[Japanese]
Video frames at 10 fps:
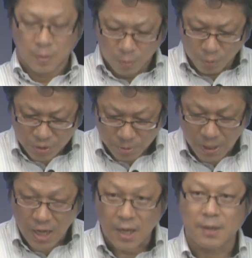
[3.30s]
こんにち
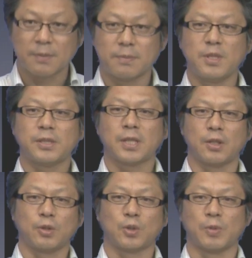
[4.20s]
は、
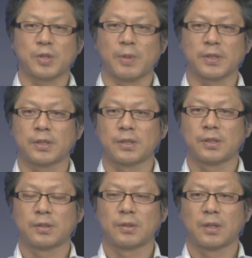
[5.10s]
ミスターリュウと申しま
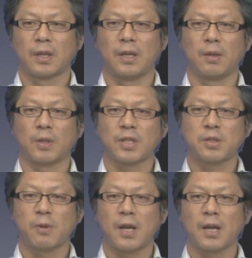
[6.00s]
す。え
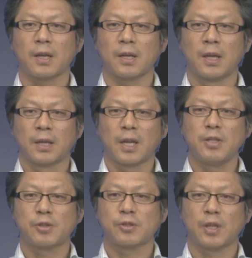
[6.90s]
私は
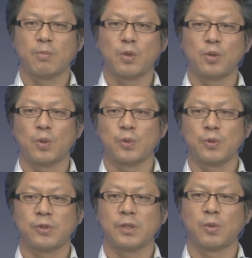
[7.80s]
建築専門の
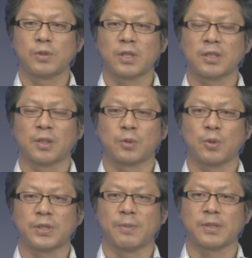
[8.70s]
風水コンサルタントを
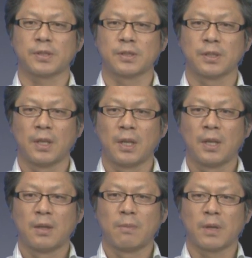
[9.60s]
しています。
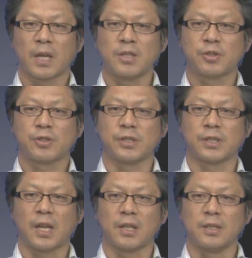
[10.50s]
ま建築士
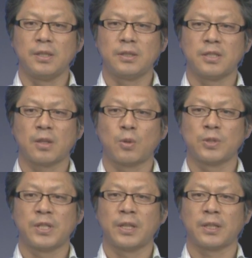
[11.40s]
兼
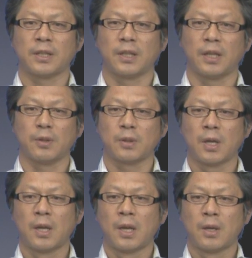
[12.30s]
インテリアコーディネーターで
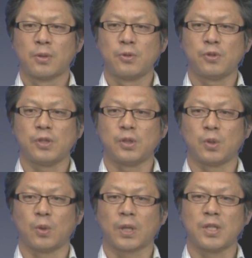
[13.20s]
風水
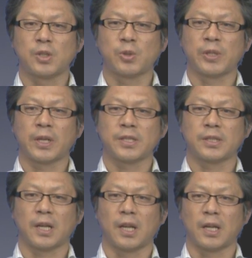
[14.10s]
と建築を生かし
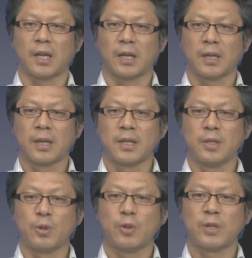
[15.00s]
た
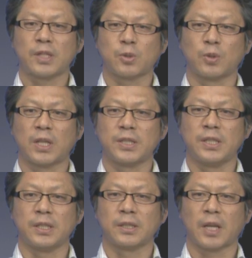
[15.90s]
いろいろな相談
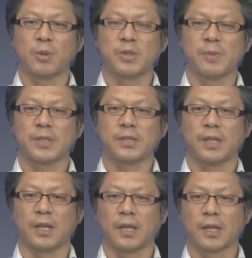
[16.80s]
に対応しまし
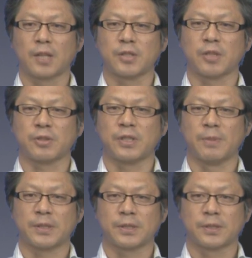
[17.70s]
て活躍してい
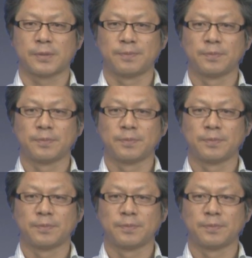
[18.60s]
ます。